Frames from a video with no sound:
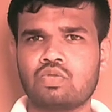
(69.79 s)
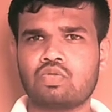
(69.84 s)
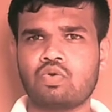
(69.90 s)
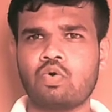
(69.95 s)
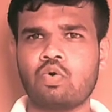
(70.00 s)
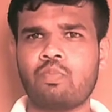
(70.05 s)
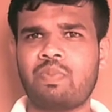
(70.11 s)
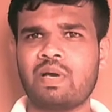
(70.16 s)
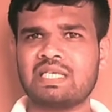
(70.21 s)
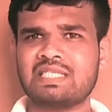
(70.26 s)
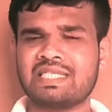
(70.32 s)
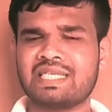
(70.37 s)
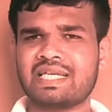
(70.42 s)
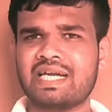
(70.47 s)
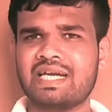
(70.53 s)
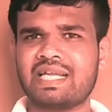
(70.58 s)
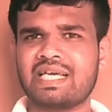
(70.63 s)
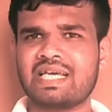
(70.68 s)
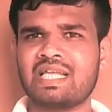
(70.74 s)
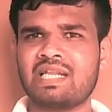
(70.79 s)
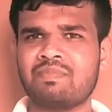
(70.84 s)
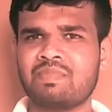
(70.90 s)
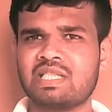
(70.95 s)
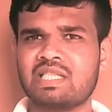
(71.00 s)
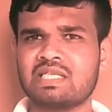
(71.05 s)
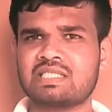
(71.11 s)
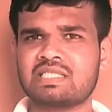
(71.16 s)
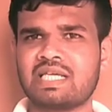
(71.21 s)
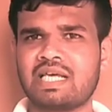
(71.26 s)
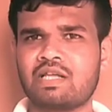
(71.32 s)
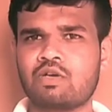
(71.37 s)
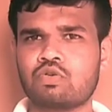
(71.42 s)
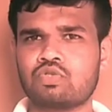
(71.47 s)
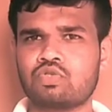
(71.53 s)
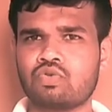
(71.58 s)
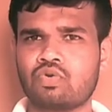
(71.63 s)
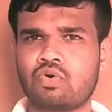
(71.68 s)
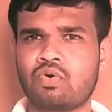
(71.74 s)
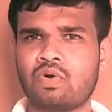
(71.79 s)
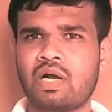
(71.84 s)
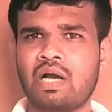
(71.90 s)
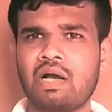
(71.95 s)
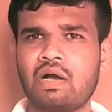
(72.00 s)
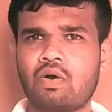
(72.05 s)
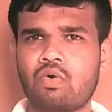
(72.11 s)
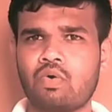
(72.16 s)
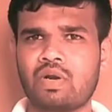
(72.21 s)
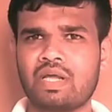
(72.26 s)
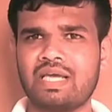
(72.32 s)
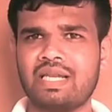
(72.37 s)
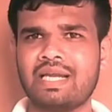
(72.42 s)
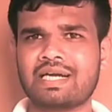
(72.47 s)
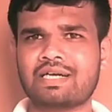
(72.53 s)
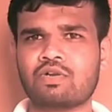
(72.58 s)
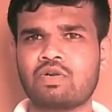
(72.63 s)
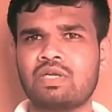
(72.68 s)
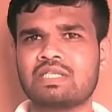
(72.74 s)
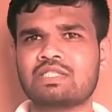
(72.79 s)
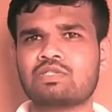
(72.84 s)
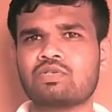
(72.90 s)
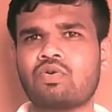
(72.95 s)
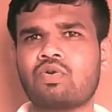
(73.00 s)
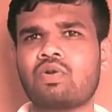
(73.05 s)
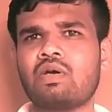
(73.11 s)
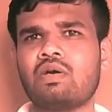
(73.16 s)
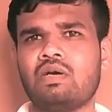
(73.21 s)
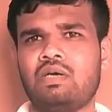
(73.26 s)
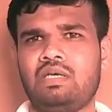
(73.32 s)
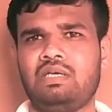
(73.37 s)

तो फैशन कैटेगरी में दस तारीख को शुरू होगा और इलेक्ट्रॉनिक्स और